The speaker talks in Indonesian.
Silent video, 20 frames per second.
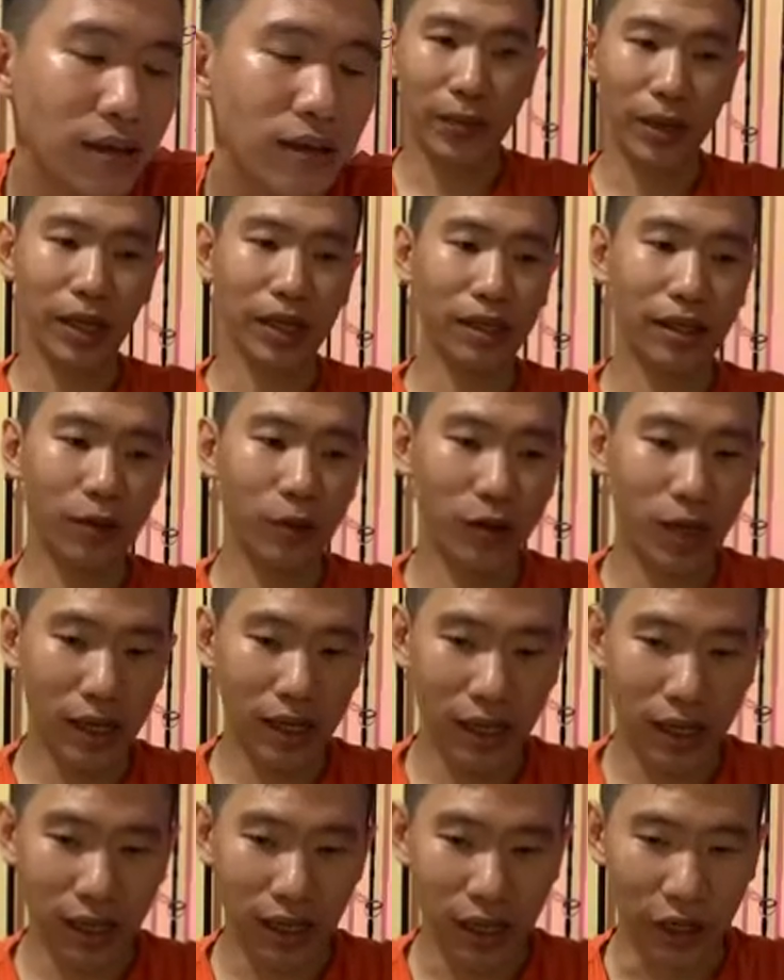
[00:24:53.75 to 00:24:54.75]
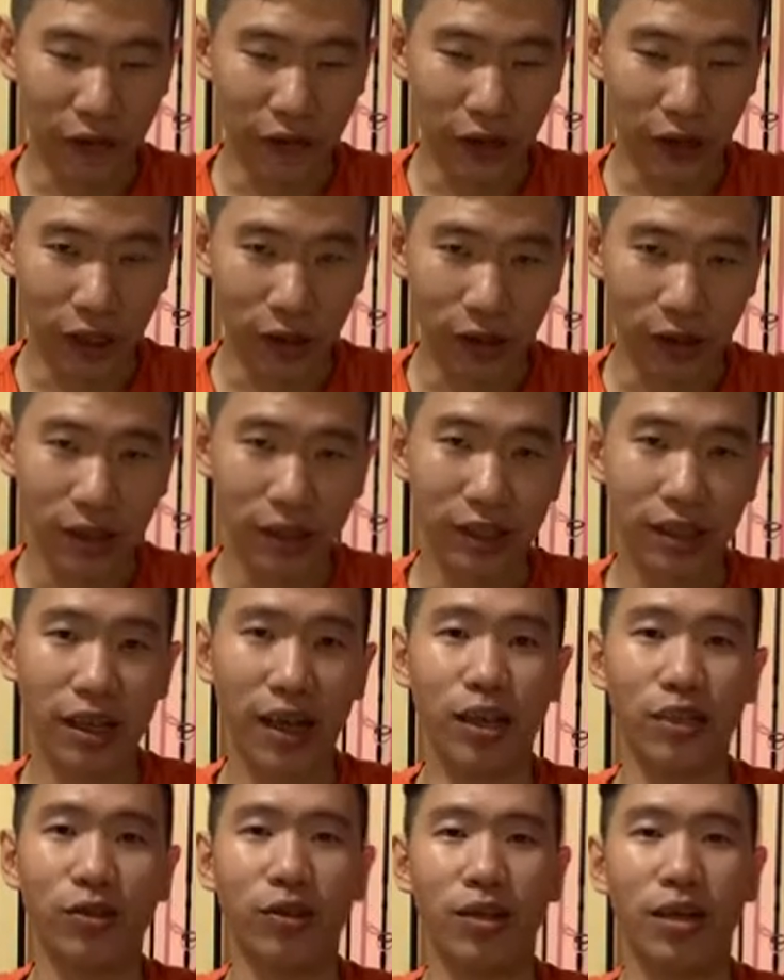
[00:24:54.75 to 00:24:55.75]
Sampai ketemu lagi di video saya
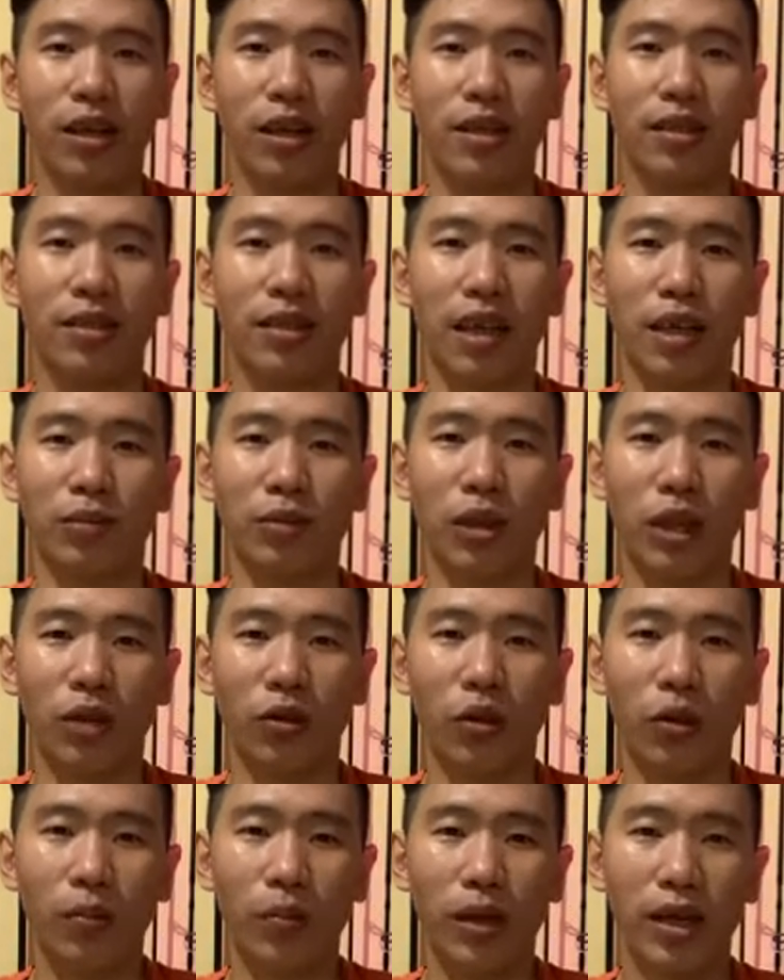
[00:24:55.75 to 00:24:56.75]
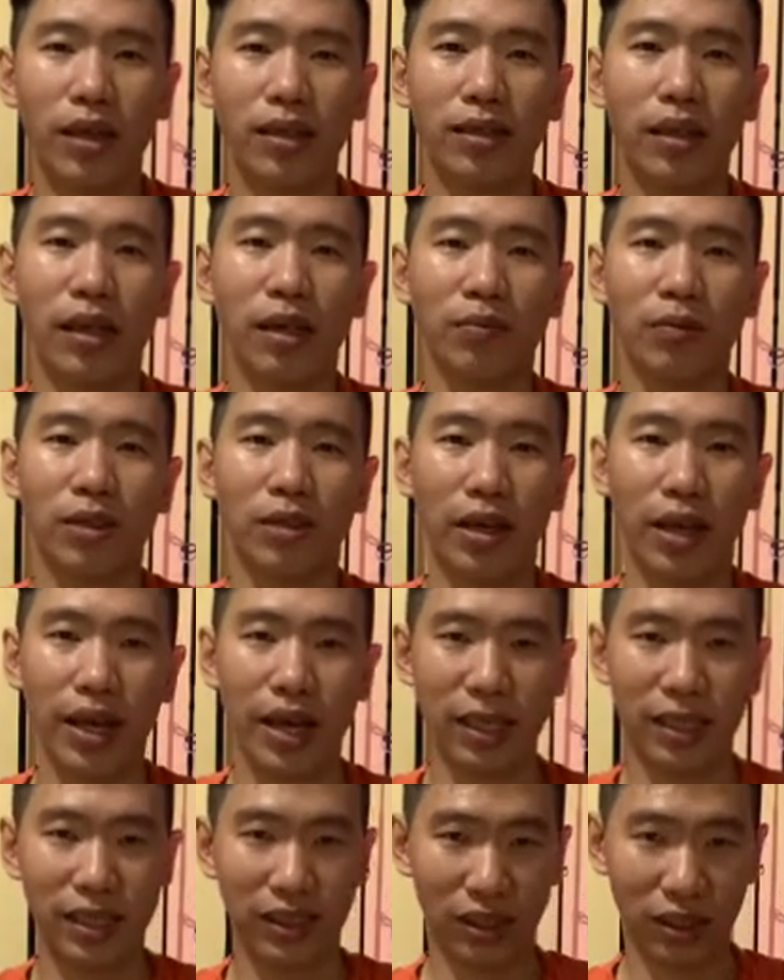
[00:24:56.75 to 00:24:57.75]
selanjutnya. Salam satu hobi, salam
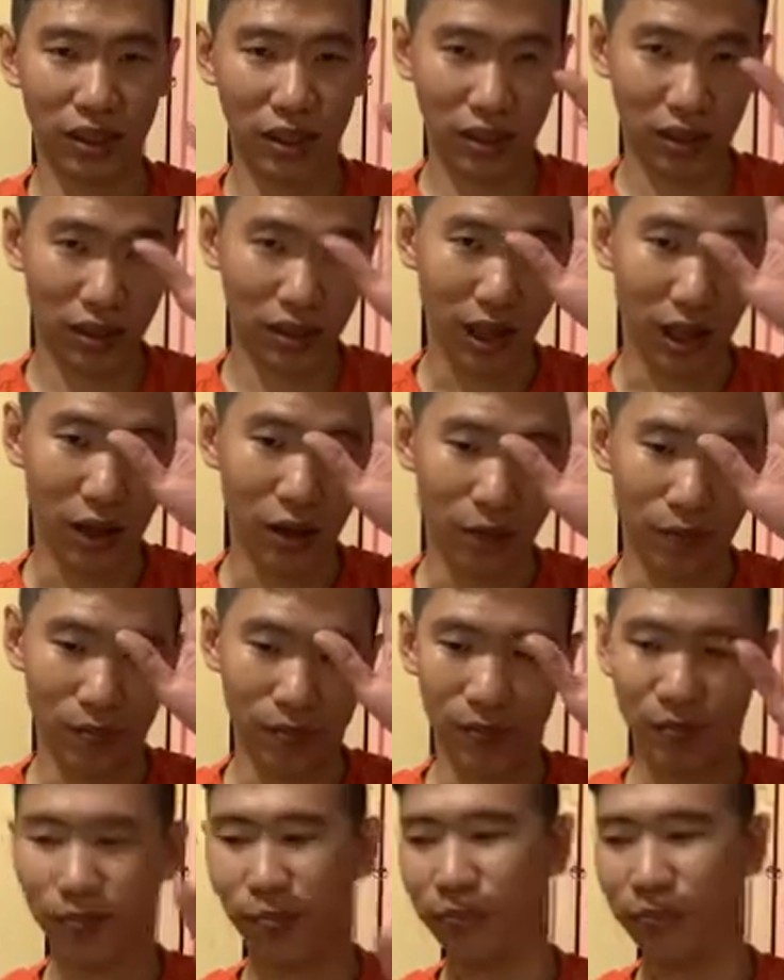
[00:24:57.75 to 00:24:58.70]
strike, salam.